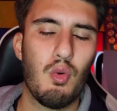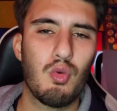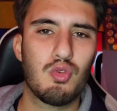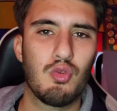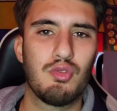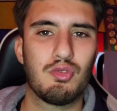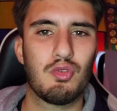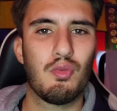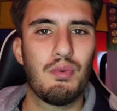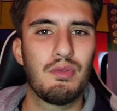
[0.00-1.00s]
aujourd'hui on se
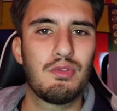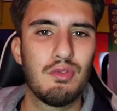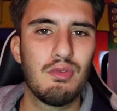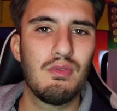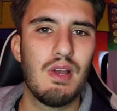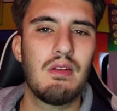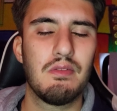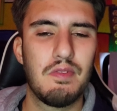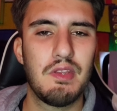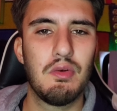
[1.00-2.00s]
retrouve pour une toute nouvelle
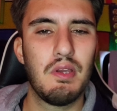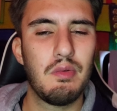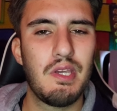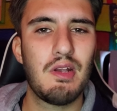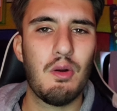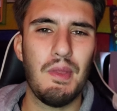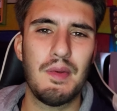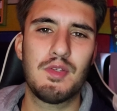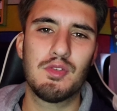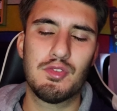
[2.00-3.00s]
vidéo, et oui, comme
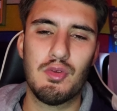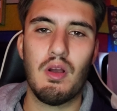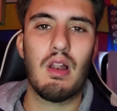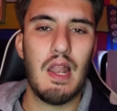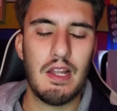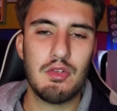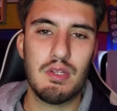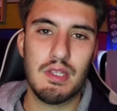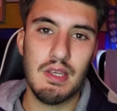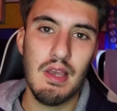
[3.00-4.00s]
d'habitude sur
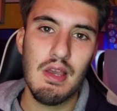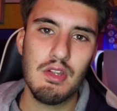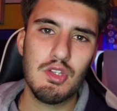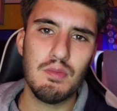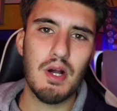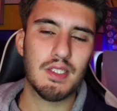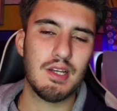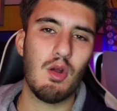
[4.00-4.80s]
l'actualité du Barça.